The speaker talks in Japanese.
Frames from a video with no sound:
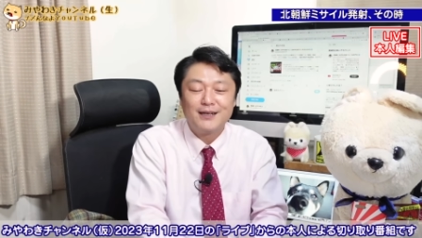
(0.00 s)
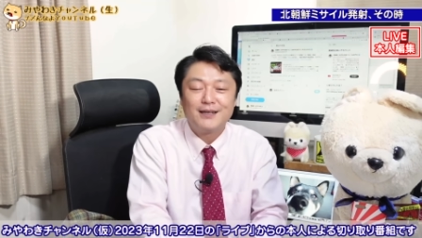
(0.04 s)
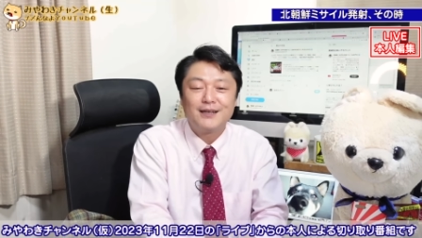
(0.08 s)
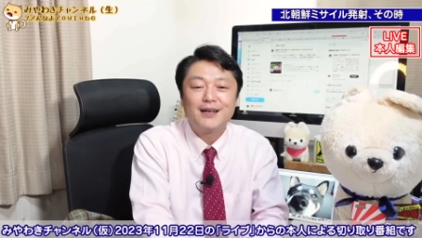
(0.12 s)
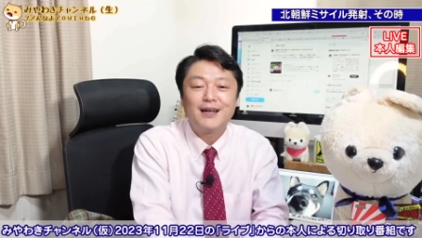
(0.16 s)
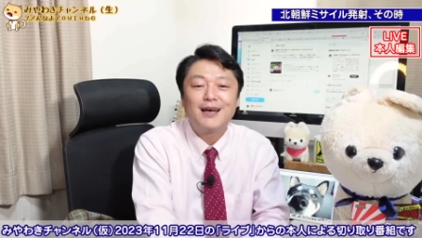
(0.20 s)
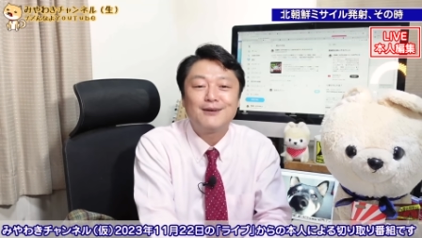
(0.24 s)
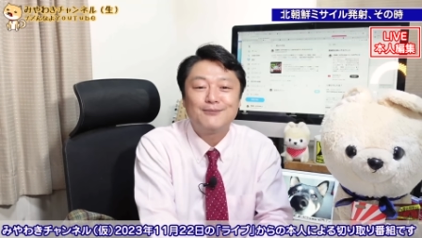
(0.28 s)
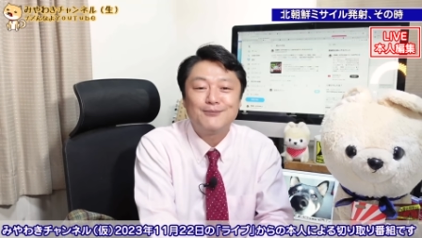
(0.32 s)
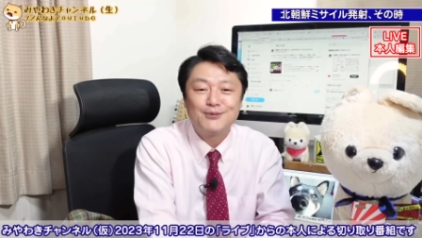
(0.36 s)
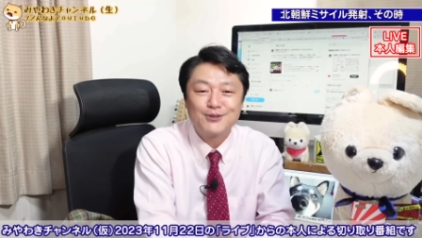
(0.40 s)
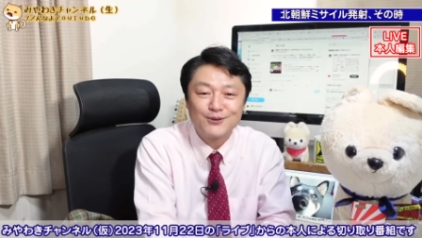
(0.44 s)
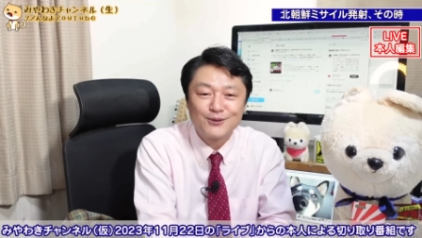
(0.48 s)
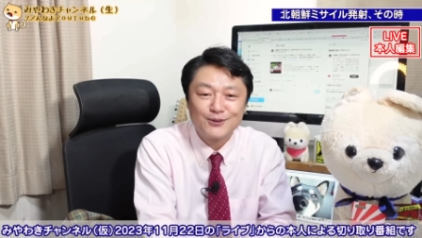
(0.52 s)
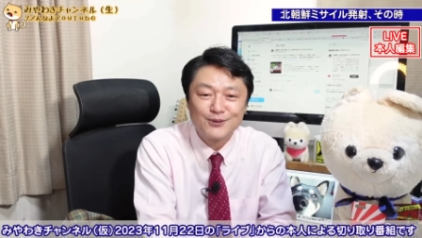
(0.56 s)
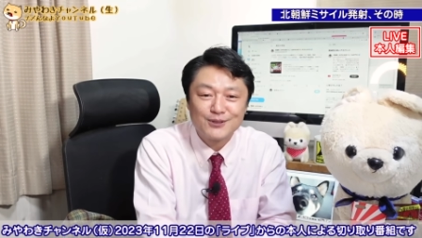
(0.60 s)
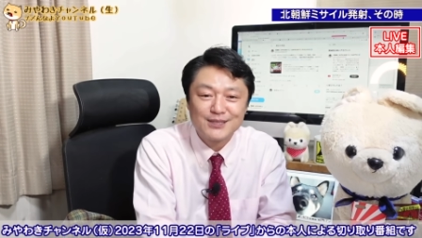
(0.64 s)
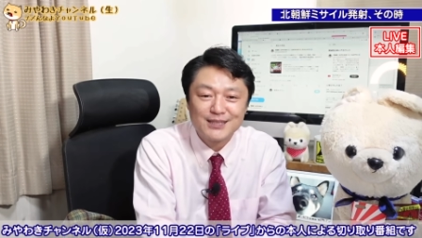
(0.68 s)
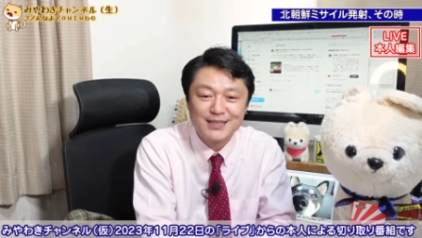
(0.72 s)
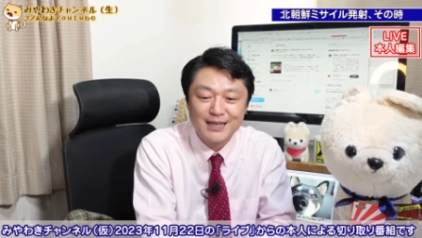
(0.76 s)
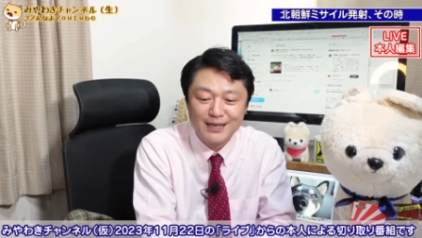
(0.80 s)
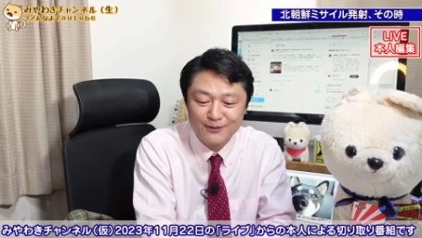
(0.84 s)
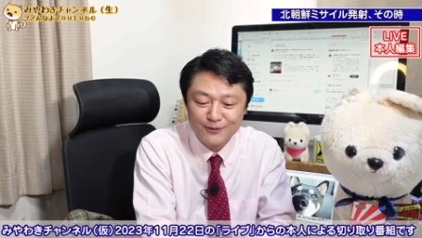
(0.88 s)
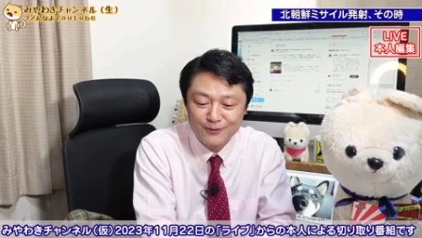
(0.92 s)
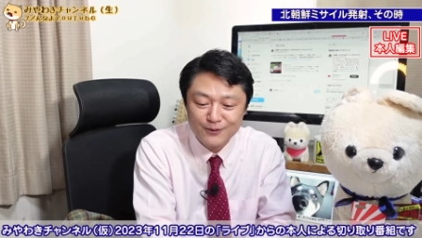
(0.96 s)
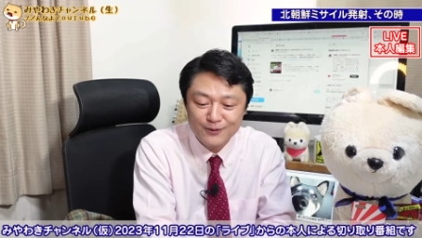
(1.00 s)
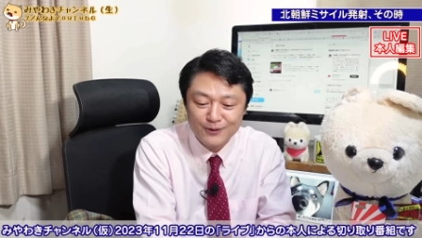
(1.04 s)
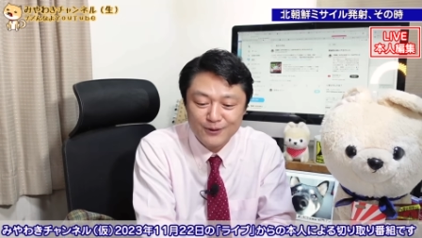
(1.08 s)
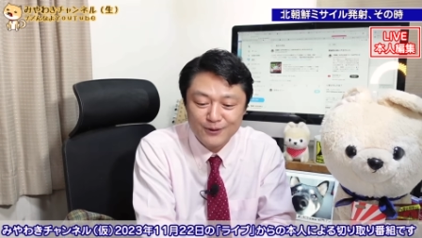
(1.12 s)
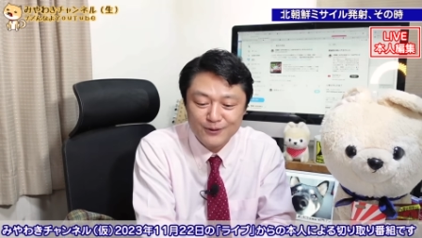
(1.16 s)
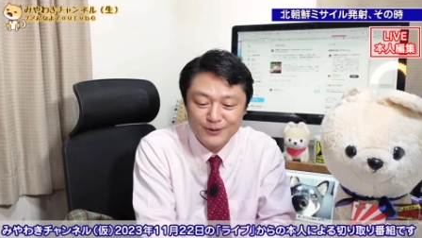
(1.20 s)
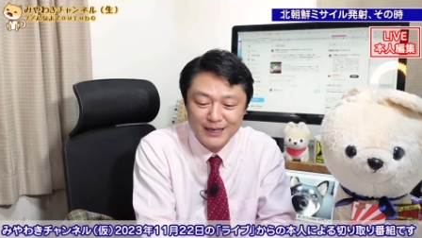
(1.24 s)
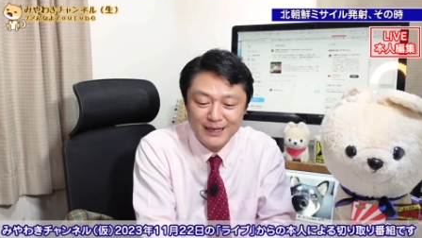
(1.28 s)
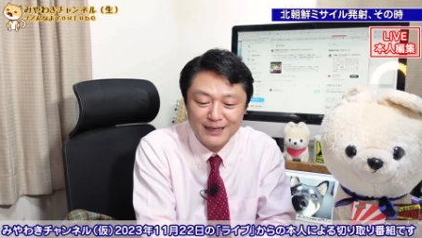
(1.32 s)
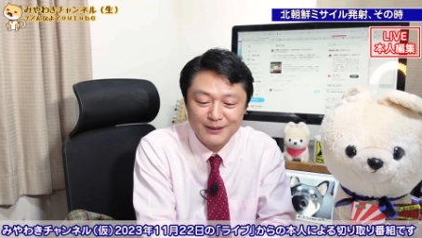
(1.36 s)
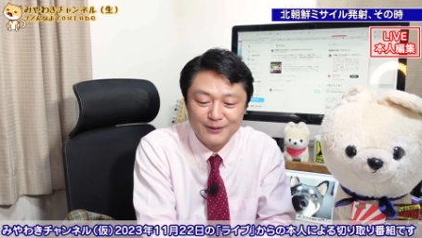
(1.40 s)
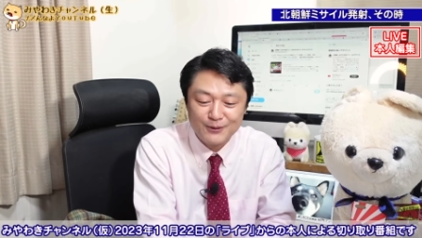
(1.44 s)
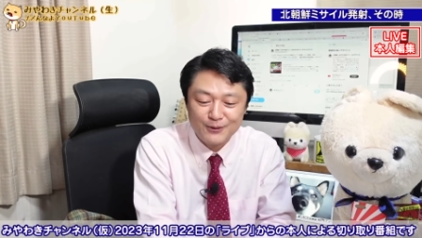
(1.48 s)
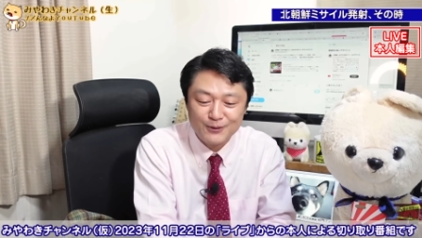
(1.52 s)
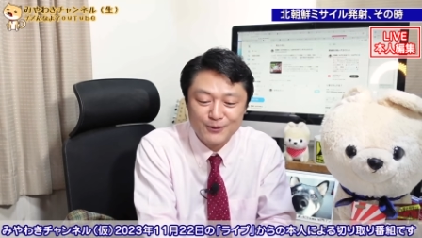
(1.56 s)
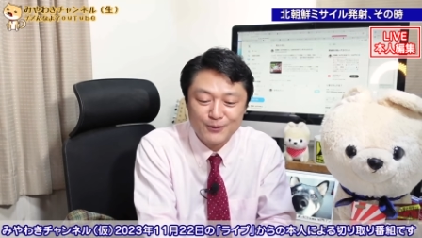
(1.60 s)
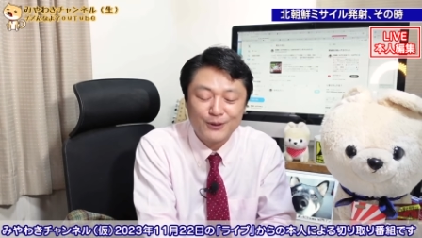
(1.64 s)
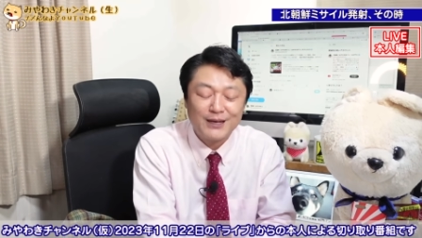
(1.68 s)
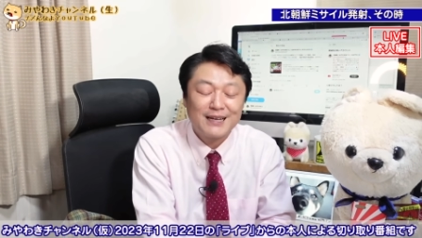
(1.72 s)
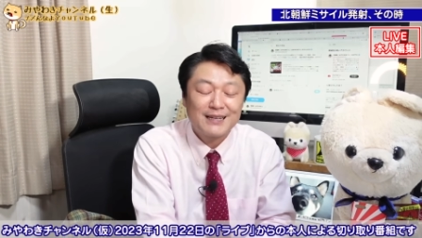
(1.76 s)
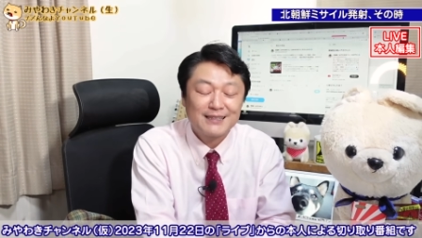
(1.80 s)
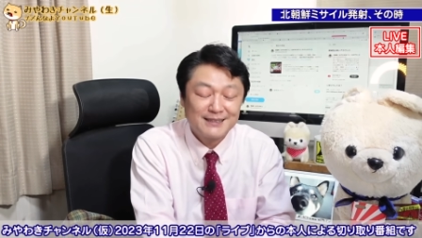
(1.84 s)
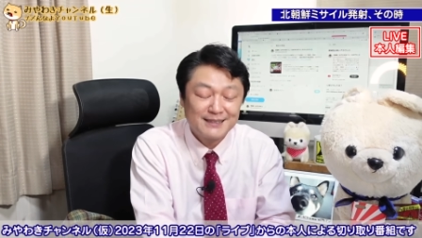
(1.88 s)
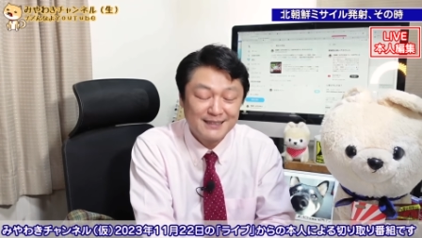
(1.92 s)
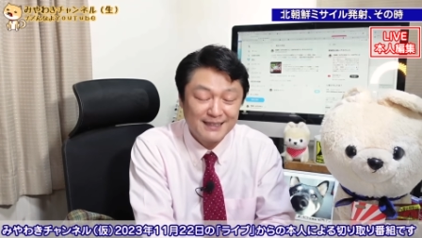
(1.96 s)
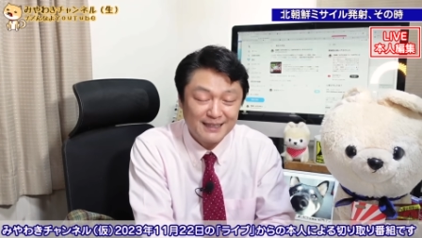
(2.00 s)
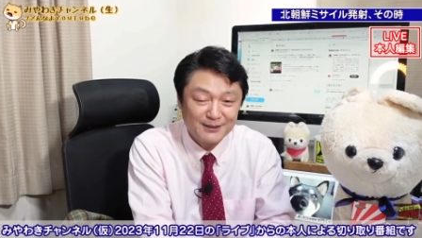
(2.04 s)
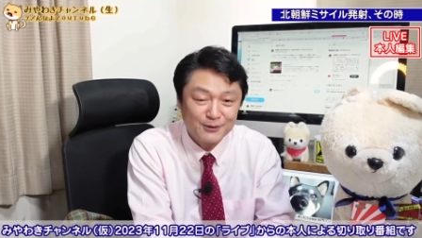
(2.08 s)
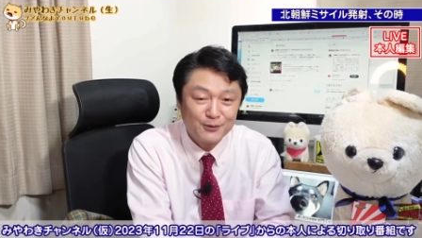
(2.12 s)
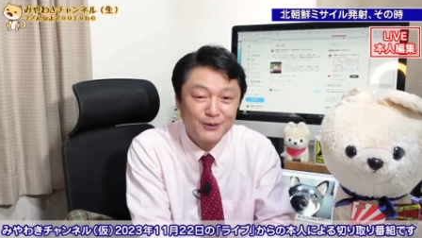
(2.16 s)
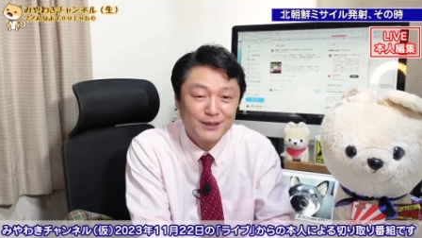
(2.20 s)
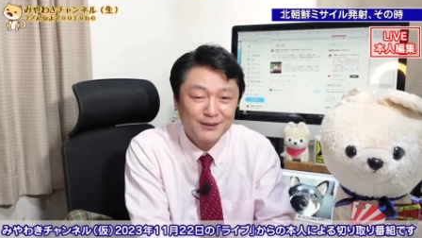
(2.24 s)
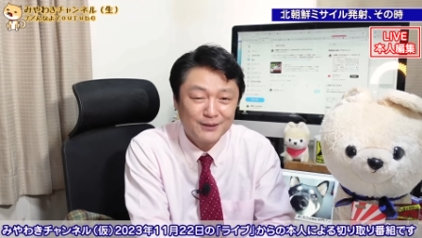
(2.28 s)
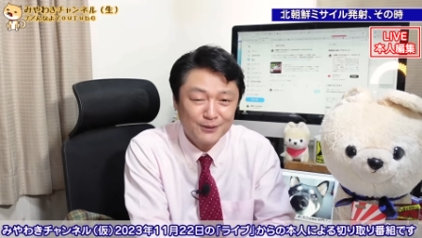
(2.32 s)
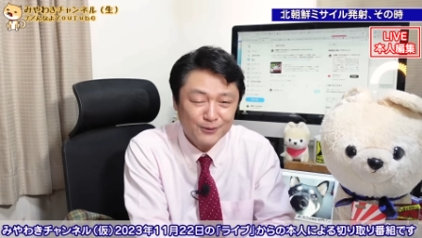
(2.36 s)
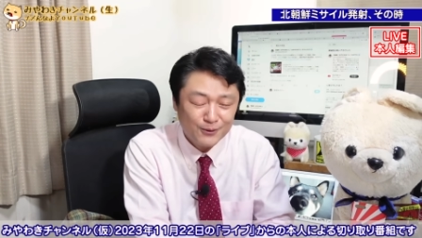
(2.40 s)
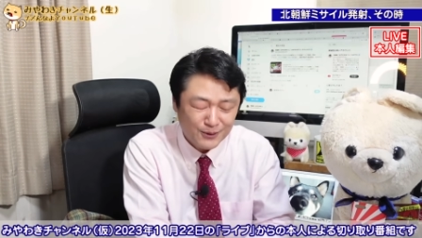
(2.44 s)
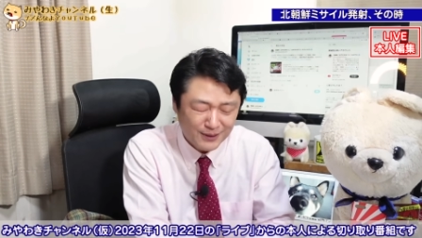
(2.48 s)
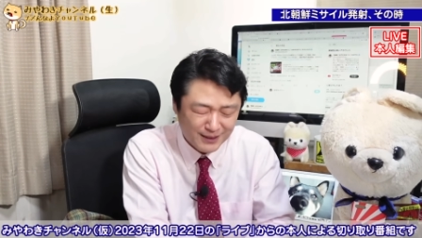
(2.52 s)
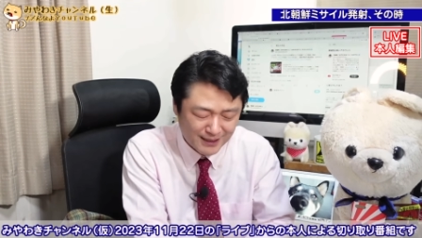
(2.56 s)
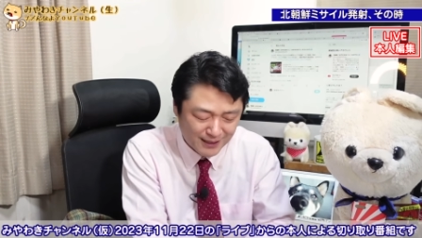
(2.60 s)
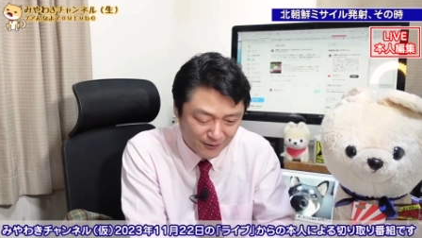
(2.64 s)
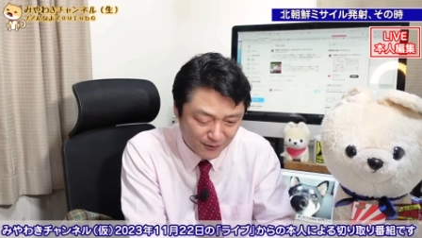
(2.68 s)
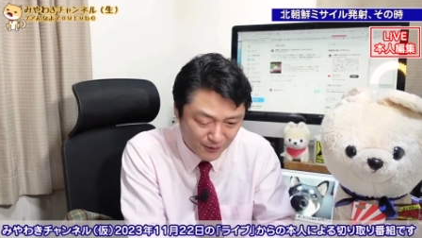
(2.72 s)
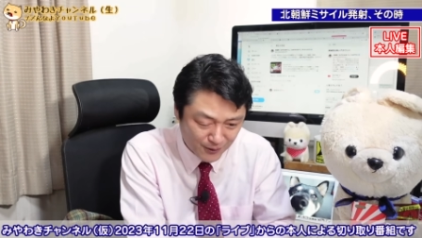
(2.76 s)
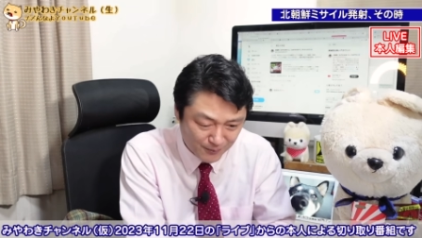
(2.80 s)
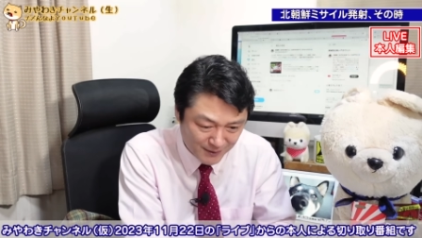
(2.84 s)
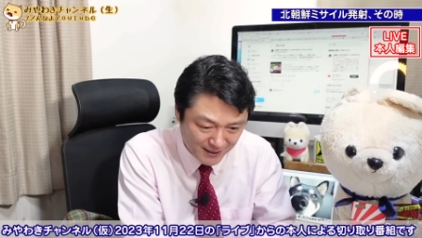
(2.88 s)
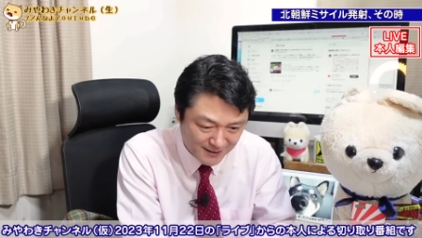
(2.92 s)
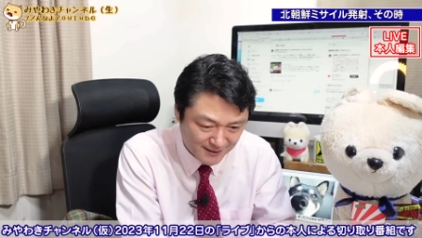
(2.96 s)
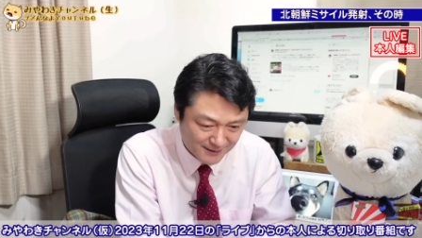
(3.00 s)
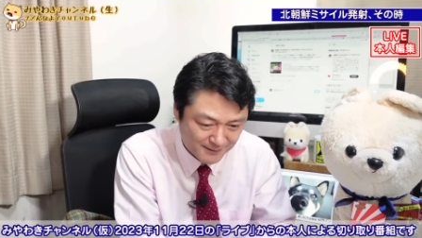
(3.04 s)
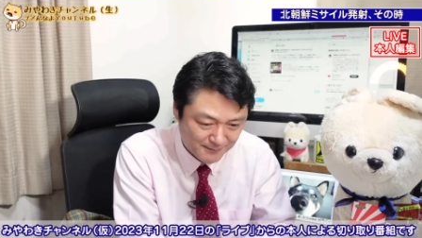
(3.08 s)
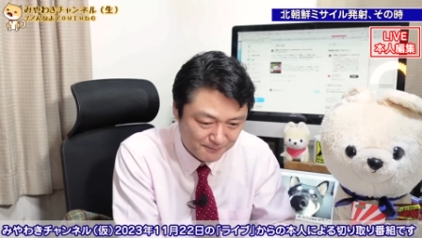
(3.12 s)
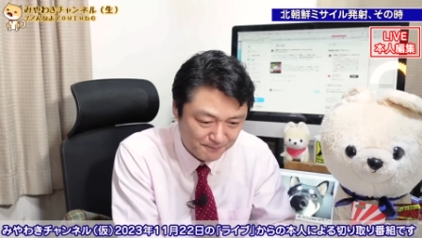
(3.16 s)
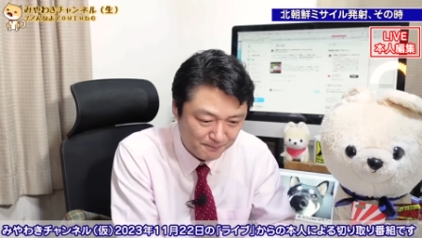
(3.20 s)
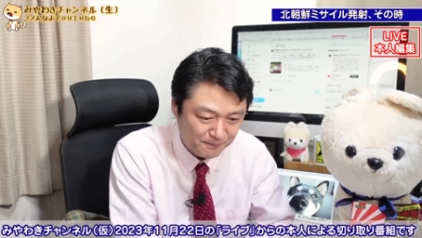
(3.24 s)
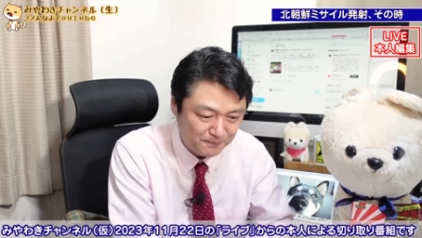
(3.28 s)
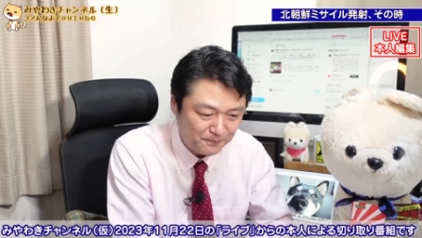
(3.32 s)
ライブの時間をあの取らせて、と取っております。